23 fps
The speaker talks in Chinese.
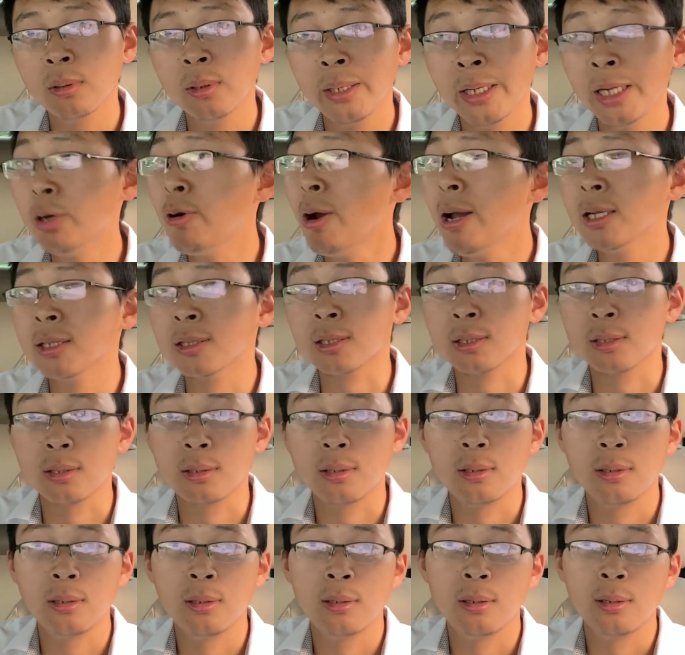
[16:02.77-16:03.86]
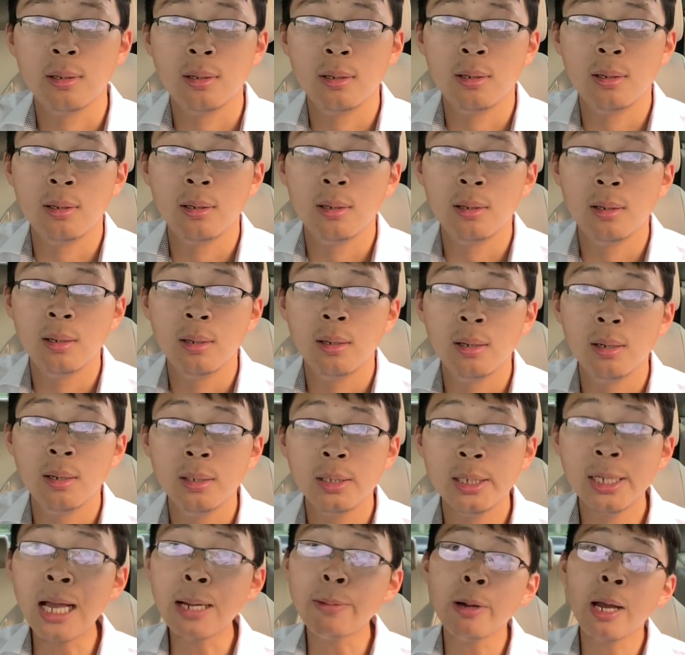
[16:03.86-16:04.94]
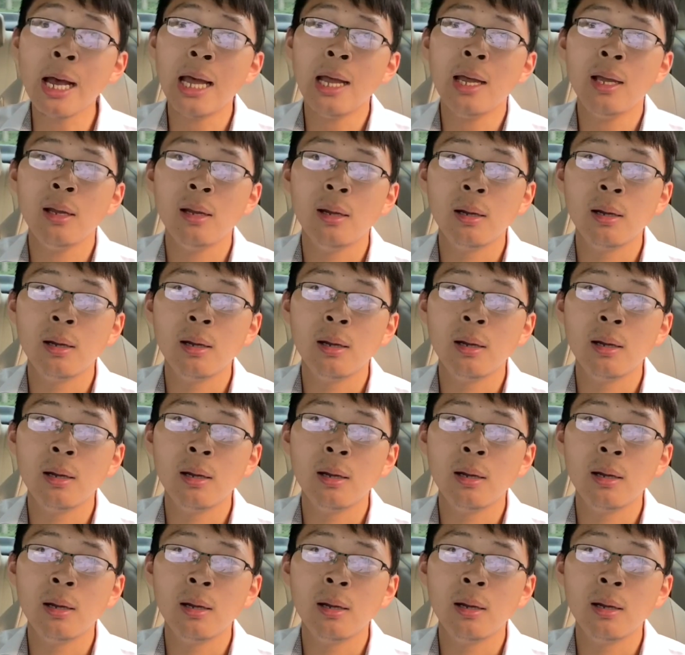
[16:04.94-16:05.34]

一块死！你敢不敢？